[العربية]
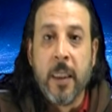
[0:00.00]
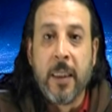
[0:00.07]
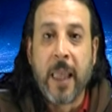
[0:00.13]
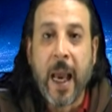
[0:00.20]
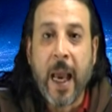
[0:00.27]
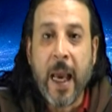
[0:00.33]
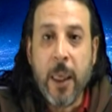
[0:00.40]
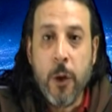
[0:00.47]

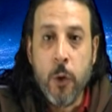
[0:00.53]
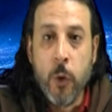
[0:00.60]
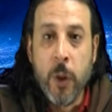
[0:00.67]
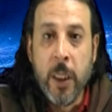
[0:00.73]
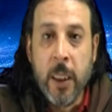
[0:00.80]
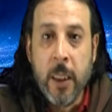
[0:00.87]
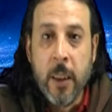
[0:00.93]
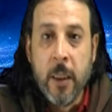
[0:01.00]

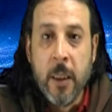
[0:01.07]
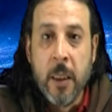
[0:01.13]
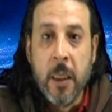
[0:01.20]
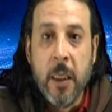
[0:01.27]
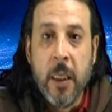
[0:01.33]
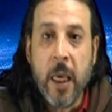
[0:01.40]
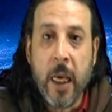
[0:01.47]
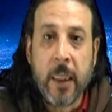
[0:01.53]
تخيلي
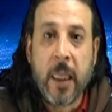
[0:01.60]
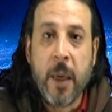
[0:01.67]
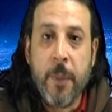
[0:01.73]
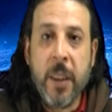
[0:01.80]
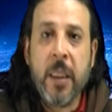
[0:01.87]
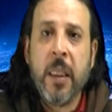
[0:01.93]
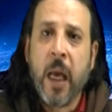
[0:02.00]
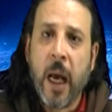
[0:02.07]

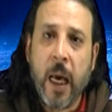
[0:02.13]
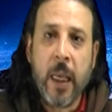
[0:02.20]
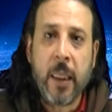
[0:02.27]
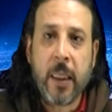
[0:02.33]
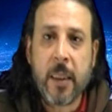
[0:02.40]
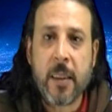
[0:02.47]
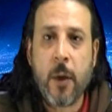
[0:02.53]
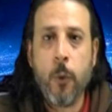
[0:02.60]
يعتمد على
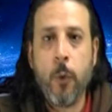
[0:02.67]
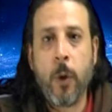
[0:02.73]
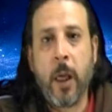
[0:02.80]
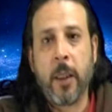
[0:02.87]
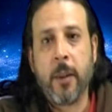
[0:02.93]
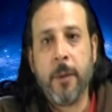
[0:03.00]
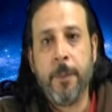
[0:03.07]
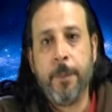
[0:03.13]

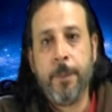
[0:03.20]
التصورات